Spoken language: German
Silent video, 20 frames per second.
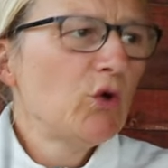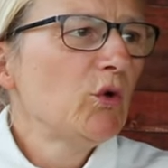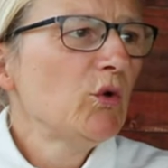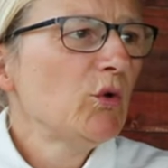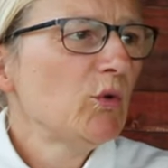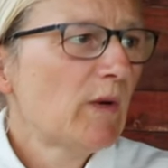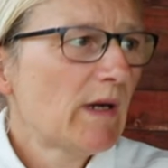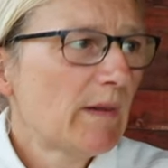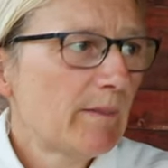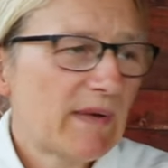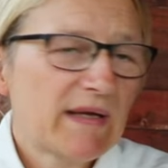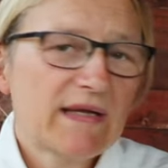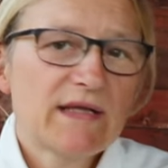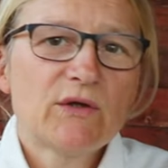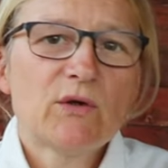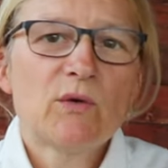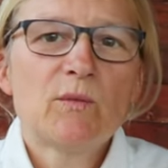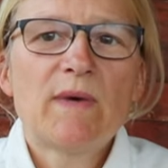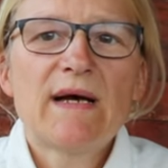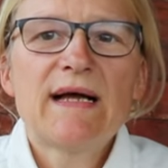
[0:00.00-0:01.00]
über
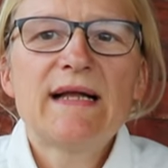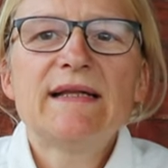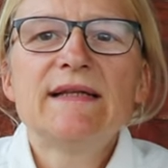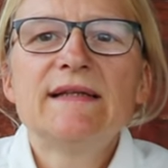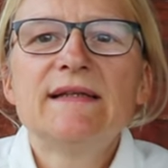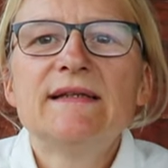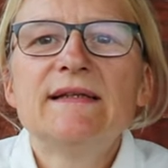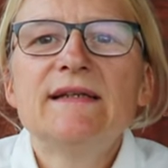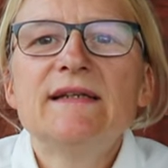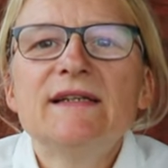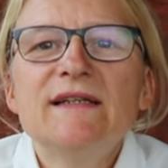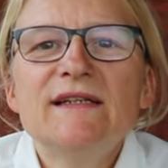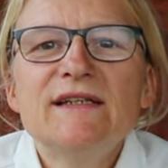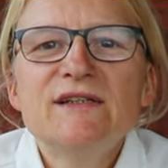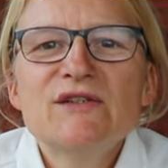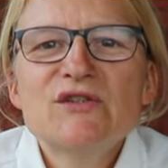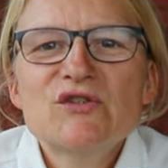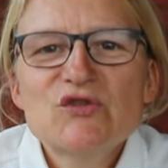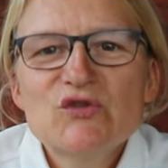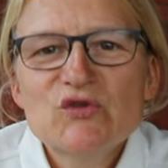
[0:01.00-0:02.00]
meinen normalen
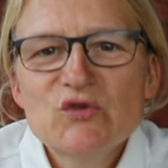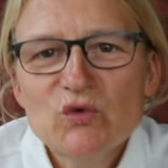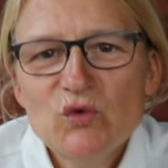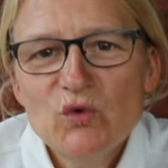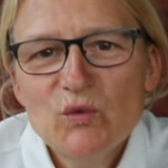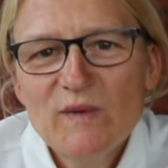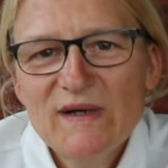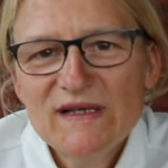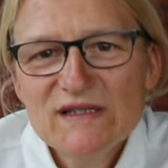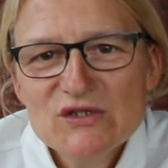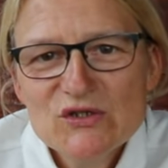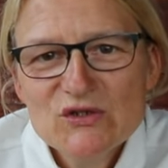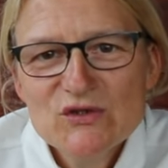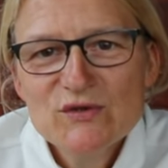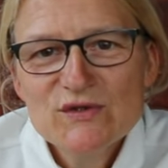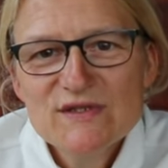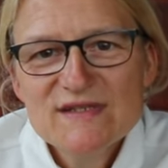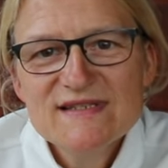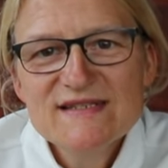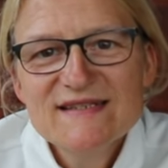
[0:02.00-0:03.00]

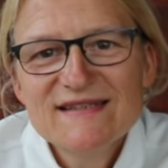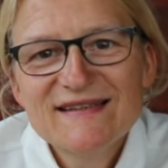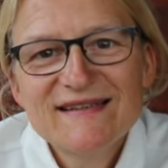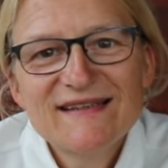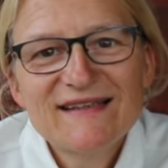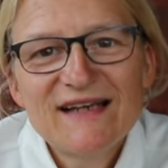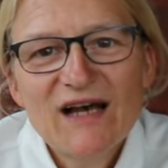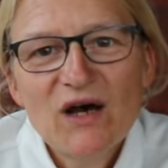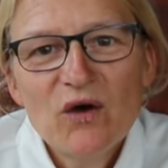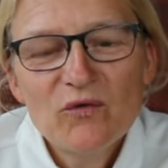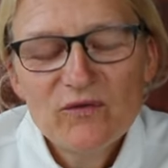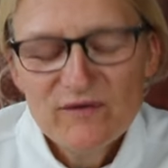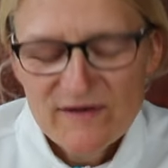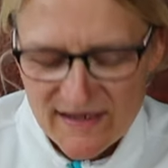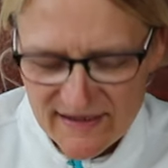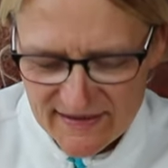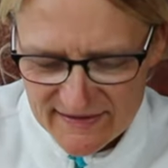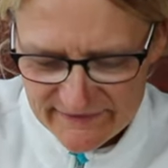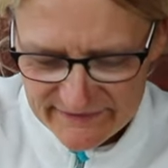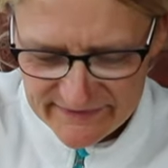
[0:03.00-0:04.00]
Stromanschluss
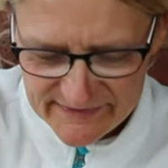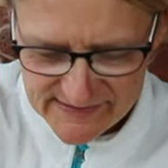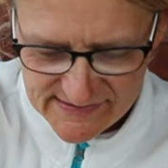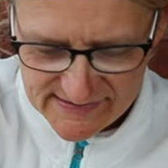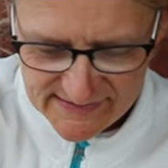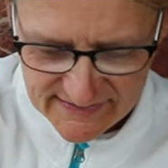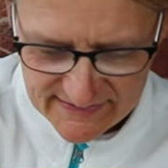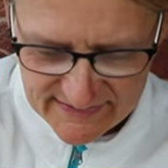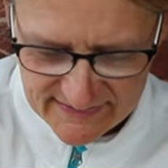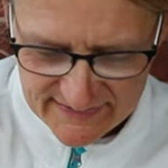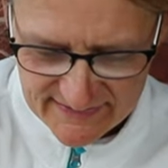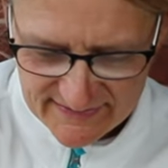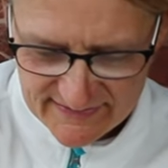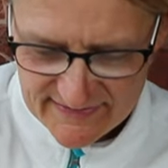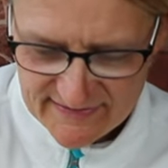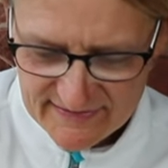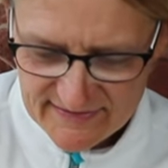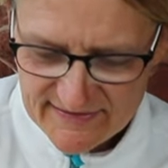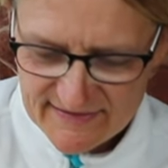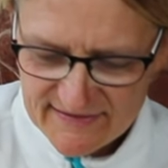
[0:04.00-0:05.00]
aufladen will,
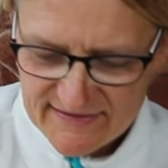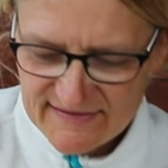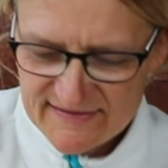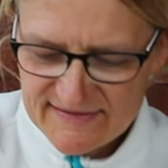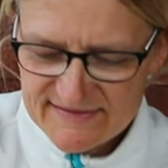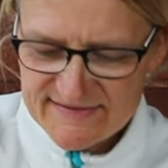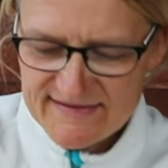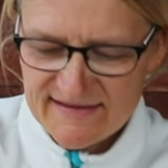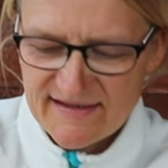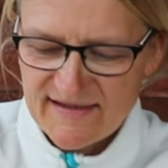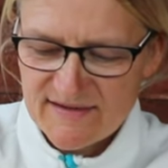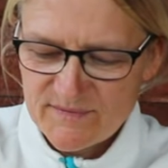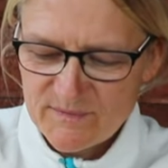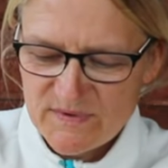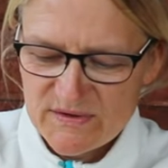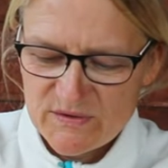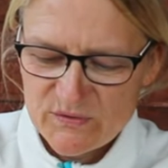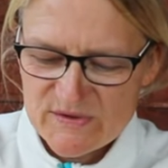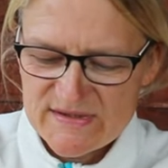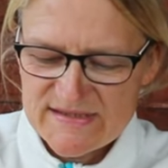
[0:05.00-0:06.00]
dann
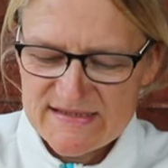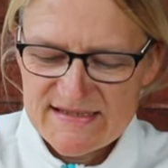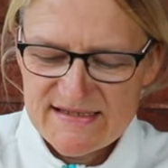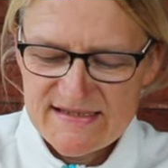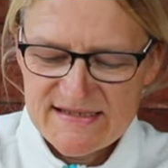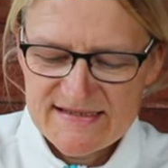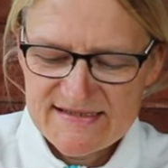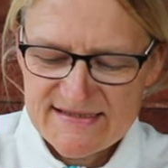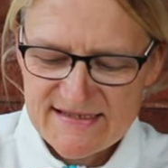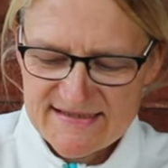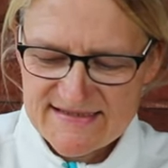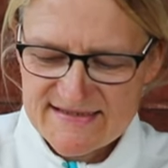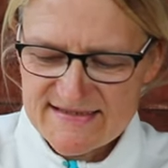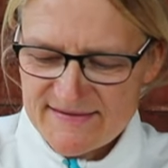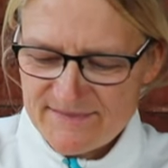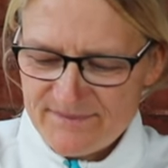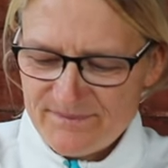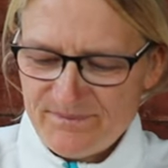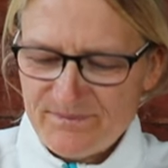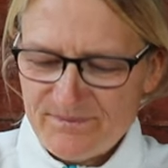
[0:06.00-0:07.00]
benutze ich das.